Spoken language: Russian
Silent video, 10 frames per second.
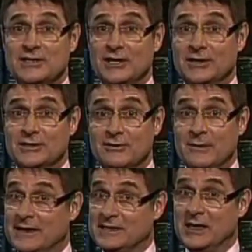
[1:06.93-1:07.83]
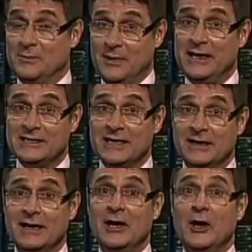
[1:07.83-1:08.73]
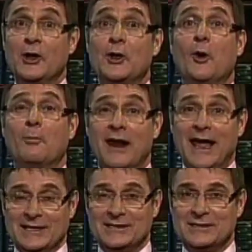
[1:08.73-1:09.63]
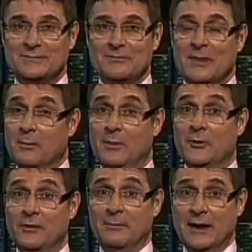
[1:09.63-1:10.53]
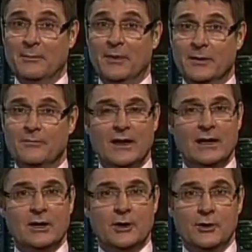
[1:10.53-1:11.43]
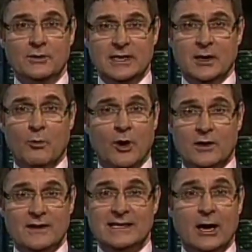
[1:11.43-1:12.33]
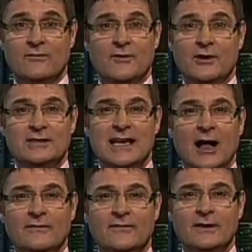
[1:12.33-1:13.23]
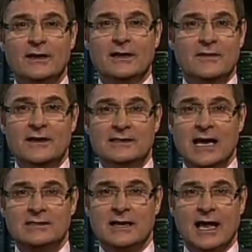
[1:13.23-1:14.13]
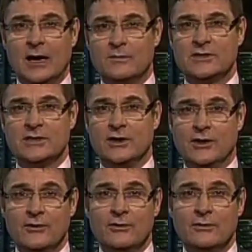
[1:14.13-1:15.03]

Тогда Иисус повернулся к нему и сказал, «Петр, ты благословен. Но помни, что не ты сам это придумал или сделал.